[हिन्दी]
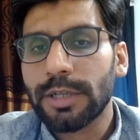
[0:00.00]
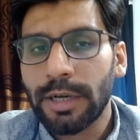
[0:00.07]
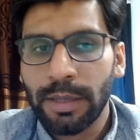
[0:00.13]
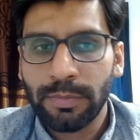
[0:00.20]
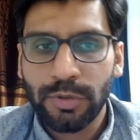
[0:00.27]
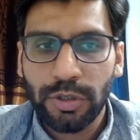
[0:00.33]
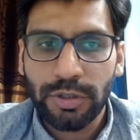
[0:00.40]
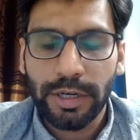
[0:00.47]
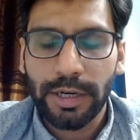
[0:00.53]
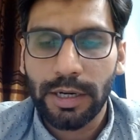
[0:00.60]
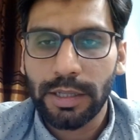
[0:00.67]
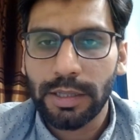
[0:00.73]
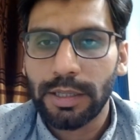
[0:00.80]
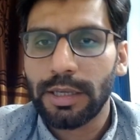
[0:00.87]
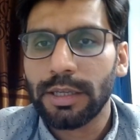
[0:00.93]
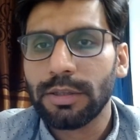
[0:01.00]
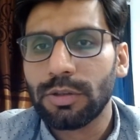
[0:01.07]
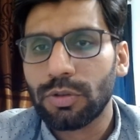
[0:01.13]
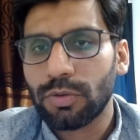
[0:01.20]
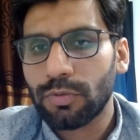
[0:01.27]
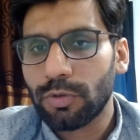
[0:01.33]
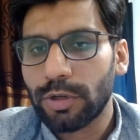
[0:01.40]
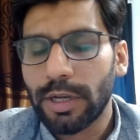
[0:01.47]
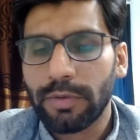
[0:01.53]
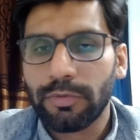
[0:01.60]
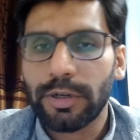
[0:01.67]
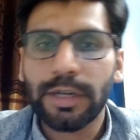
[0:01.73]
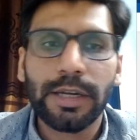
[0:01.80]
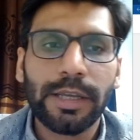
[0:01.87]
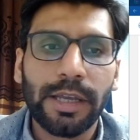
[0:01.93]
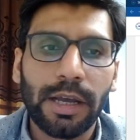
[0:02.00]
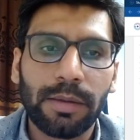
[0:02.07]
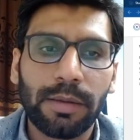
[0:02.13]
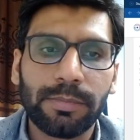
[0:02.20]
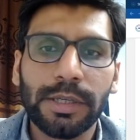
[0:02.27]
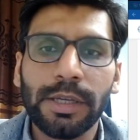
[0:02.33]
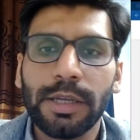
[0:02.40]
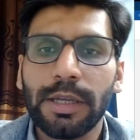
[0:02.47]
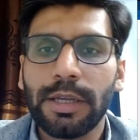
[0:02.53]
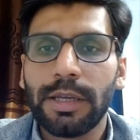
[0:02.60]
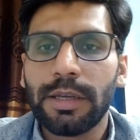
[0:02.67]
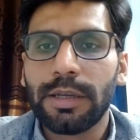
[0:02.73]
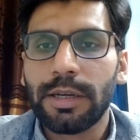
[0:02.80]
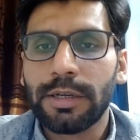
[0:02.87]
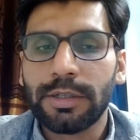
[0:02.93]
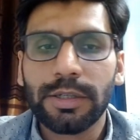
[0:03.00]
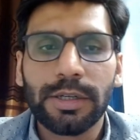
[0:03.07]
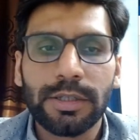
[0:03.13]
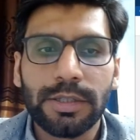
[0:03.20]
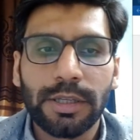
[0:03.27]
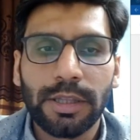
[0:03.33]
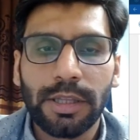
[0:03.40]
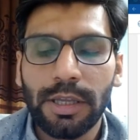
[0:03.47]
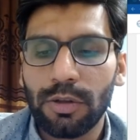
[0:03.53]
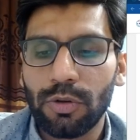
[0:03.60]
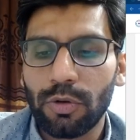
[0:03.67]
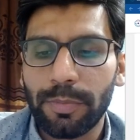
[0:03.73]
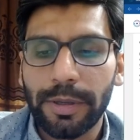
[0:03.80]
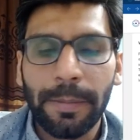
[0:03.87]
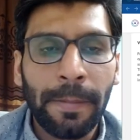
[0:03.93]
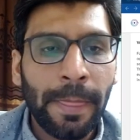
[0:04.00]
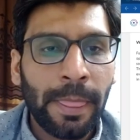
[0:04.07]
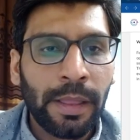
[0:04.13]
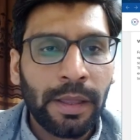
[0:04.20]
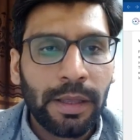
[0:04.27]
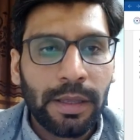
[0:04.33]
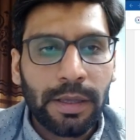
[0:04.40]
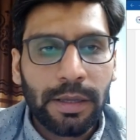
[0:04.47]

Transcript: तो डेट ऑफ बर्थ जो है वो आप यहाँ पे डाल सकते हैं और